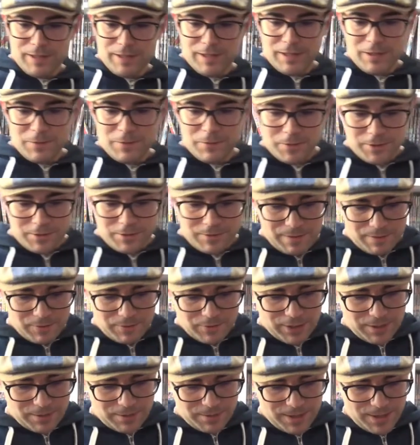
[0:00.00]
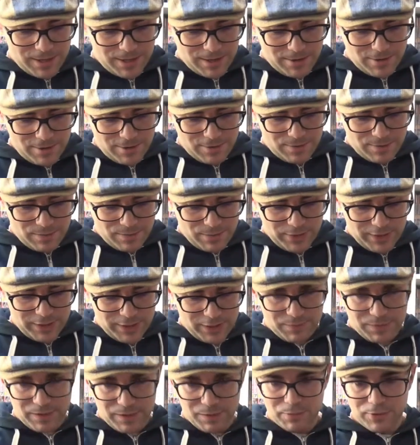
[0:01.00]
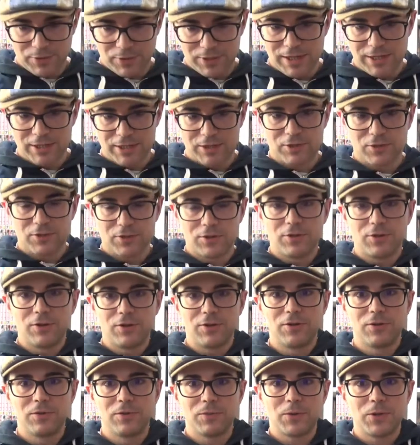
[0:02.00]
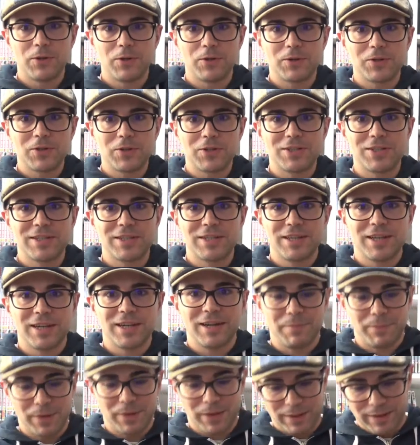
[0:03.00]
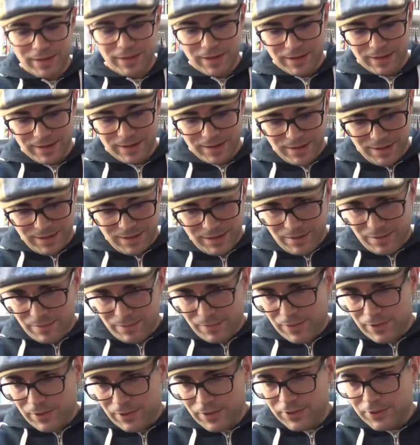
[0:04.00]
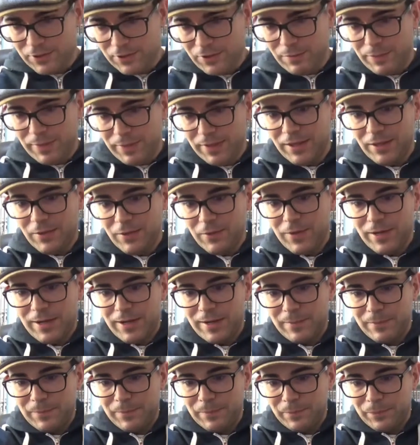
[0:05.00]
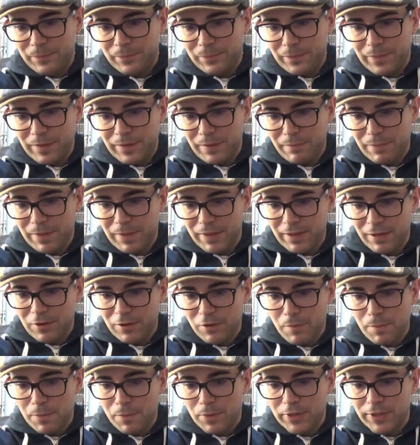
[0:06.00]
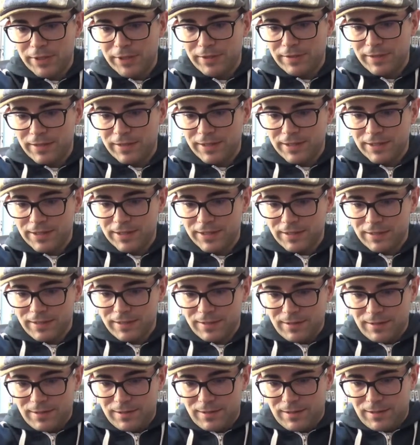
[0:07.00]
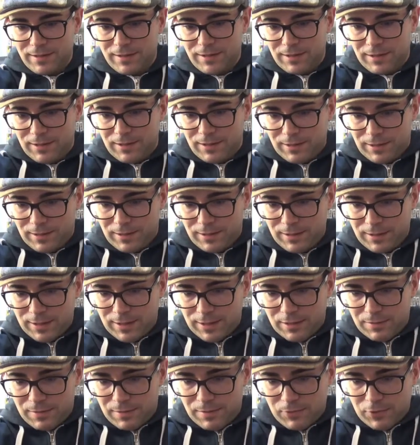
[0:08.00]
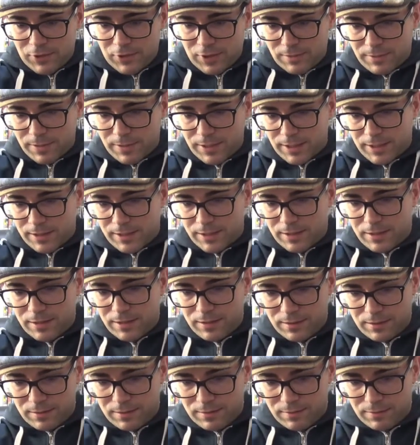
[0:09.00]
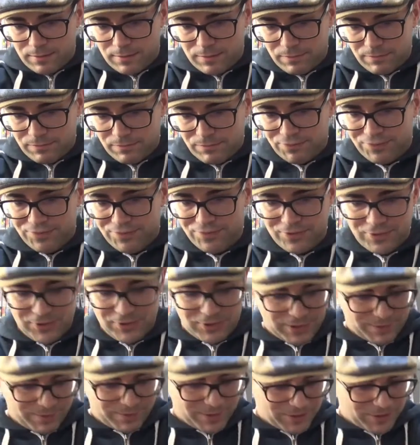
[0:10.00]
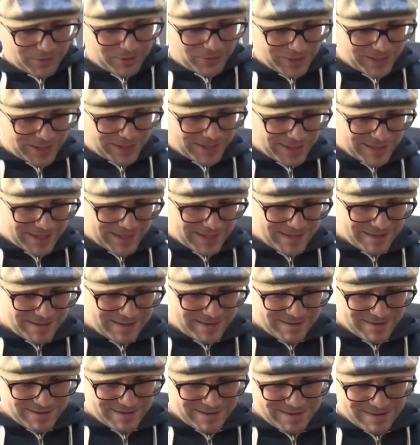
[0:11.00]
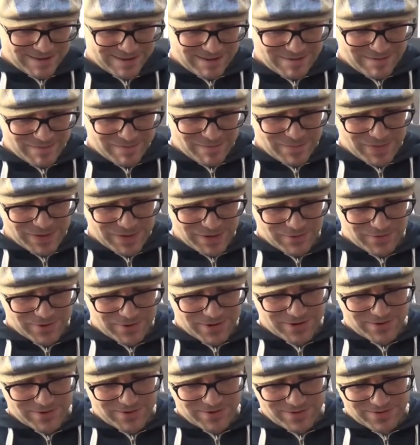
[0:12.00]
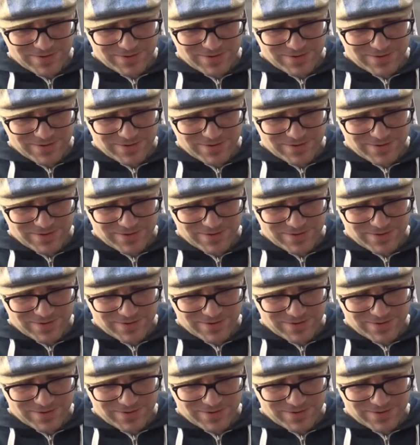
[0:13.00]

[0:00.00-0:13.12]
y bueno, vamos a abrirlo. Como podéis ver, pues le hecho... bueno, no sé si se llega a apreciar, pero le he hecho el pedido a mm, PC Componentes. Y nada, vamos a abrir aquí. Lo estoy abriendo fatal, pero bueno,